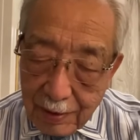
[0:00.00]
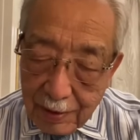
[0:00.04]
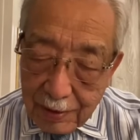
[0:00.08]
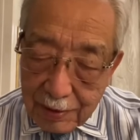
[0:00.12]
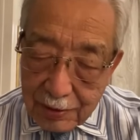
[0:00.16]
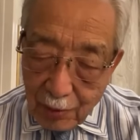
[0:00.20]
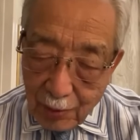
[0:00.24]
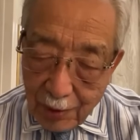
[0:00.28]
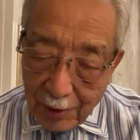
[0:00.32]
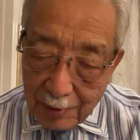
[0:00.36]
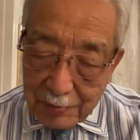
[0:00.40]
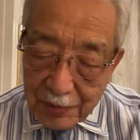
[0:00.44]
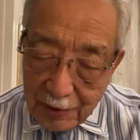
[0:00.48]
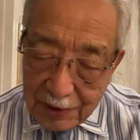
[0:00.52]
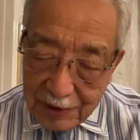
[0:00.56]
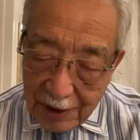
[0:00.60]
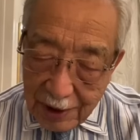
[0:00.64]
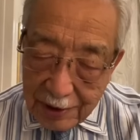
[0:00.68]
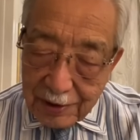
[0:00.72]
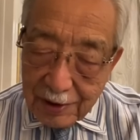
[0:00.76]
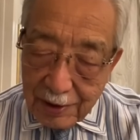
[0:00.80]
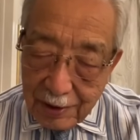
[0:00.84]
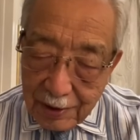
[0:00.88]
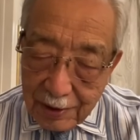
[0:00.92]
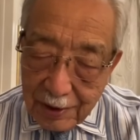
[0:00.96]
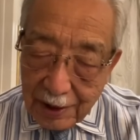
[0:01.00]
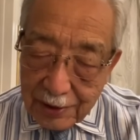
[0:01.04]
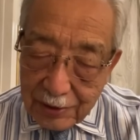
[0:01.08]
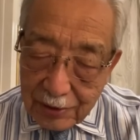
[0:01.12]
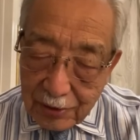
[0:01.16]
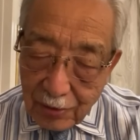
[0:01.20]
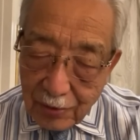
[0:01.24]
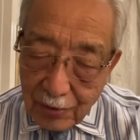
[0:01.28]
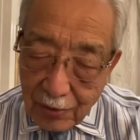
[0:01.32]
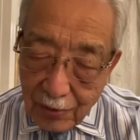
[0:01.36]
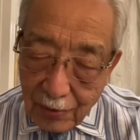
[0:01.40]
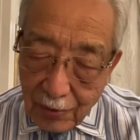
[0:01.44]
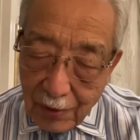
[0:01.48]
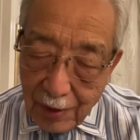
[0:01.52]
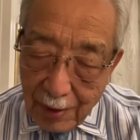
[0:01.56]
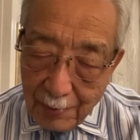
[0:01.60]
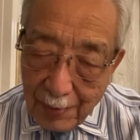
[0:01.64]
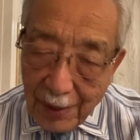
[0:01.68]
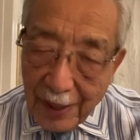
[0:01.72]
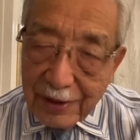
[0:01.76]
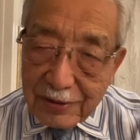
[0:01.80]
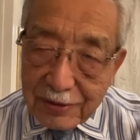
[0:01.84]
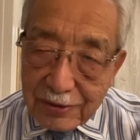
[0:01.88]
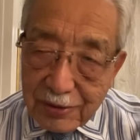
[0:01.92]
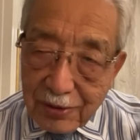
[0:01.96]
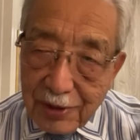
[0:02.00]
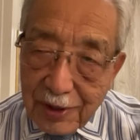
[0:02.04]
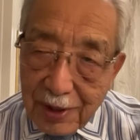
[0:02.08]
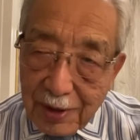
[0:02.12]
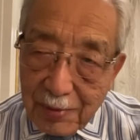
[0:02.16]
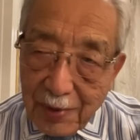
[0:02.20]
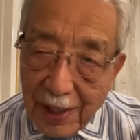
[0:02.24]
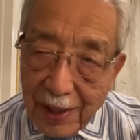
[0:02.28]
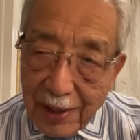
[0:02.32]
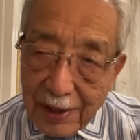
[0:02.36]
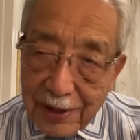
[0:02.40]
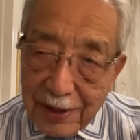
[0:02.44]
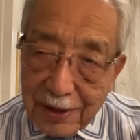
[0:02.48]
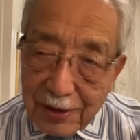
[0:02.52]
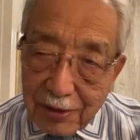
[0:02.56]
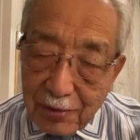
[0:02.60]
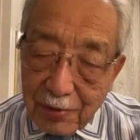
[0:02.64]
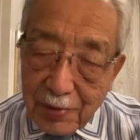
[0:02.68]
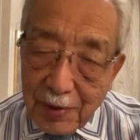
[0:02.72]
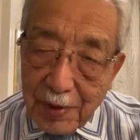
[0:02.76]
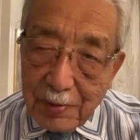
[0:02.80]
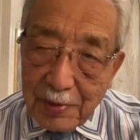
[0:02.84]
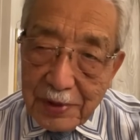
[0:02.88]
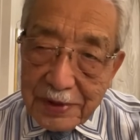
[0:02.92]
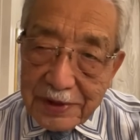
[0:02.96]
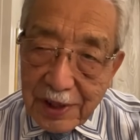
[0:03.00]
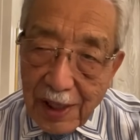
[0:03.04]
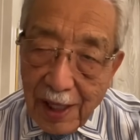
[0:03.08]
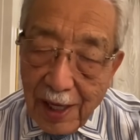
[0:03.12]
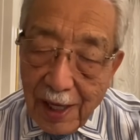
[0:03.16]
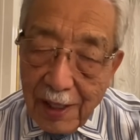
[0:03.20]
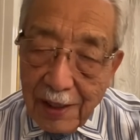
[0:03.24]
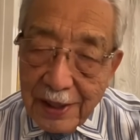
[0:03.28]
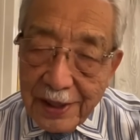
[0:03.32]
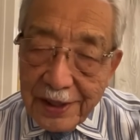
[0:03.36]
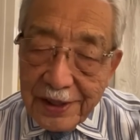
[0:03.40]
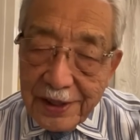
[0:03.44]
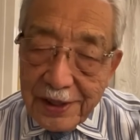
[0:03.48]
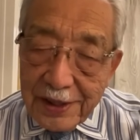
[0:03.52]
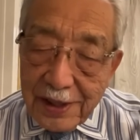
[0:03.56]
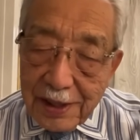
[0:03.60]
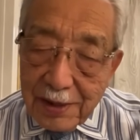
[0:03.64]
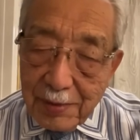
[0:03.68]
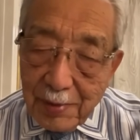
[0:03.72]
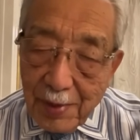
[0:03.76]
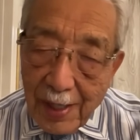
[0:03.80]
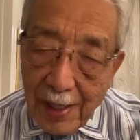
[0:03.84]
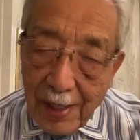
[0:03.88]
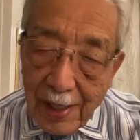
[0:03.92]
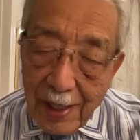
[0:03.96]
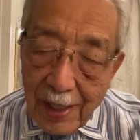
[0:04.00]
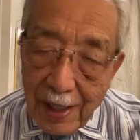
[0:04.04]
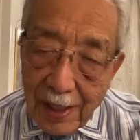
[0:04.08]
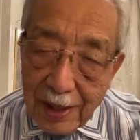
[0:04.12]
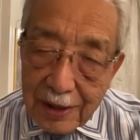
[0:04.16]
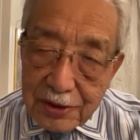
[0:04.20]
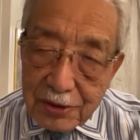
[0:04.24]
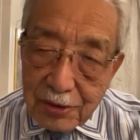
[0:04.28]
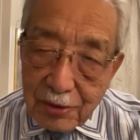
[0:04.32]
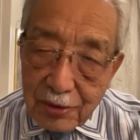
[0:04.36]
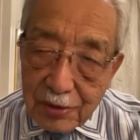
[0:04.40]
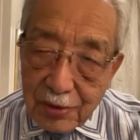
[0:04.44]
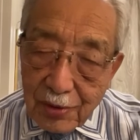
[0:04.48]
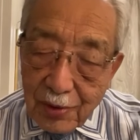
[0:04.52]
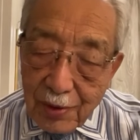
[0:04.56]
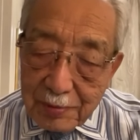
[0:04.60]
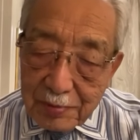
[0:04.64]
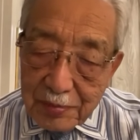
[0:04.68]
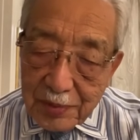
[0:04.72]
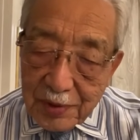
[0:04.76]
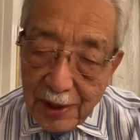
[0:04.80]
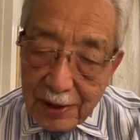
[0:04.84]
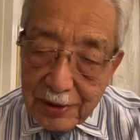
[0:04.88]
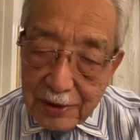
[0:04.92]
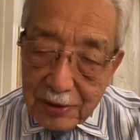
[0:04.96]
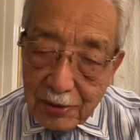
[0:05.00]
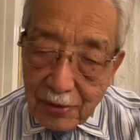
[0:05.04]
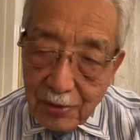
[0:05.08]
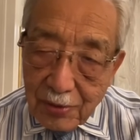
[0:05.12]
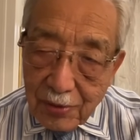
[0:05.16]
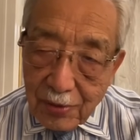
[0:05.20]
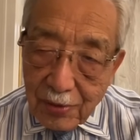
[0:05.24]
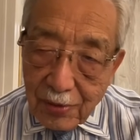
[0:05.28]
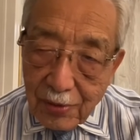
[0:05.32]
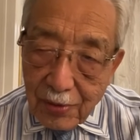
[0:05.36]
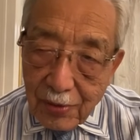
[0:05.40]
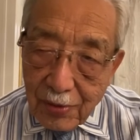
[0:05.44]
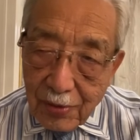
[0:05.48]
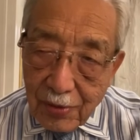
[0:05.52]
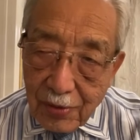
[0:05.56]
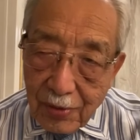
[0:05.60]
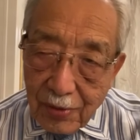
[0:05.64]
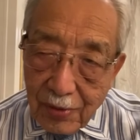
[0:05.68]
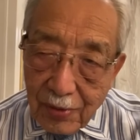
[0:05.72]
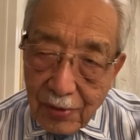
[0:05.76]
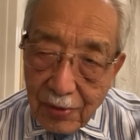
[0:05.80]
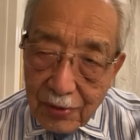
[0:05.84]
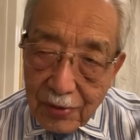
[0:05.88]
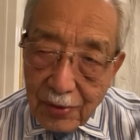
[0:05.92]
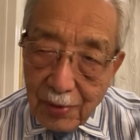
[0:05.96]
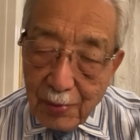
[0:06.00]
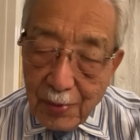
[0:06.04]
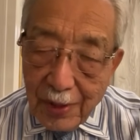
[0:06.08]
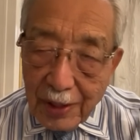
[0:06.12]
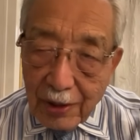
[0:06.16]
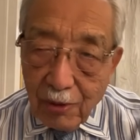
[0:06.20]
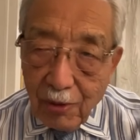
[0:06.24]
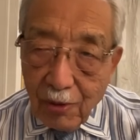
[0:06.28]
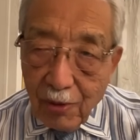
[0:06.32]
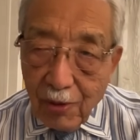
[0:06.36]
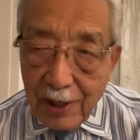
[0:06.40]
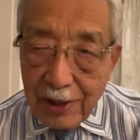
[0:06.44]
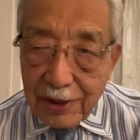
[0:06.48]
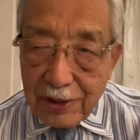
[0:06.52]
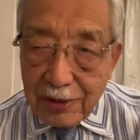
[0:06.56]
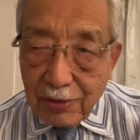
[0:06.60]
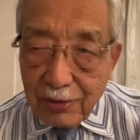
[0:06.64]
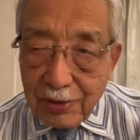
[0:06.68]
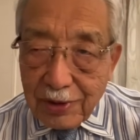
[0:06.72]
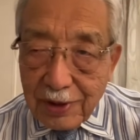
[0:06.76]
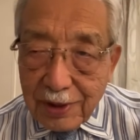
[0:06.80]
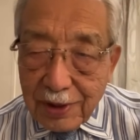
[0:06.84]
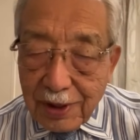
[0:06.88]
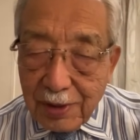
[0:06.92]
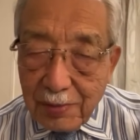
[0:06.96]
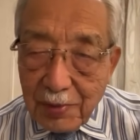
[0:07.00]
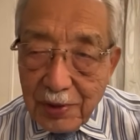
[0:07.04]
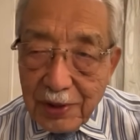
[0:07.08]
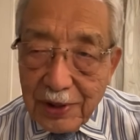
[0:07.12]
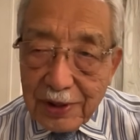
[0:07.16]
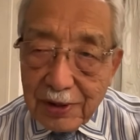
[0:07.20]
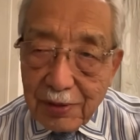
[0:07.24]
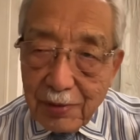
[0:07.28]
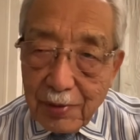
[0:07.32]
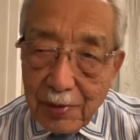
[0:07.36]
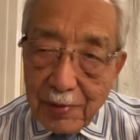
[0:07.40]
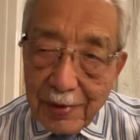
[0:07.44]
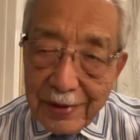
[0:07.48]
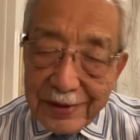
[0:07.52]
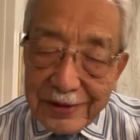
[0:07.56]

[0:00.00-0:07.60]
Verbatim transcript: トランプ前大統領がバックといえばいいと思いますが、今、そのトランプ大統領のまあ子飼いと言ってもいいと思いま